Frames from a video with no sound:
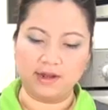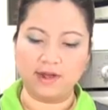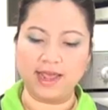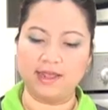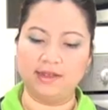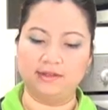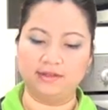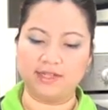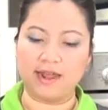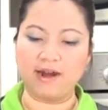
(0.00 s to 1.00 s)
เดี๋ยวให้
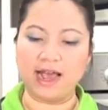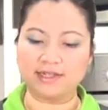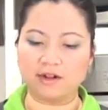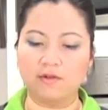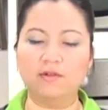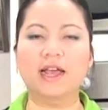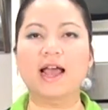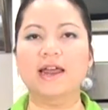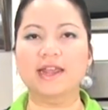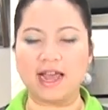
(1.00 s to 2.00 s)
ใช้เวลาสักครู่
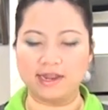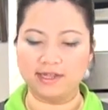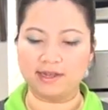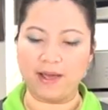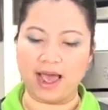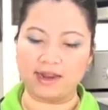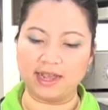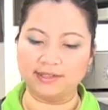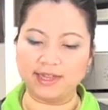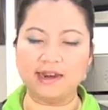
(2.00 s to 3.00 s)
นะคะในการที่จะผัด
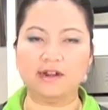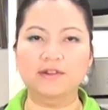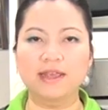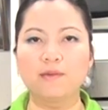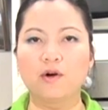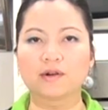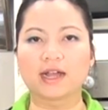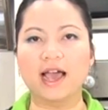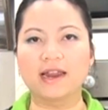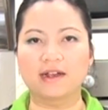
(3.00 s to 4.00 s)
ให้เส้นเขานิ่มลง
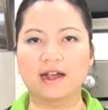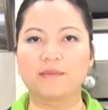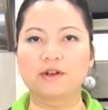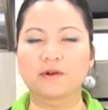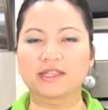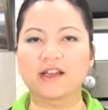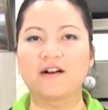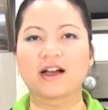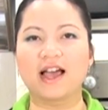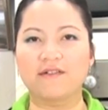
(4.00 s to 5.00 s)
นะคะเดี๋ยวกลับมาดูกัน
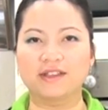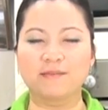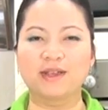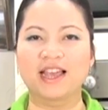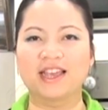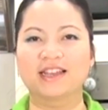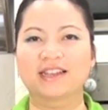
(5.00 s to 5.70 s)
ต่อค่ะว่าทำยังไง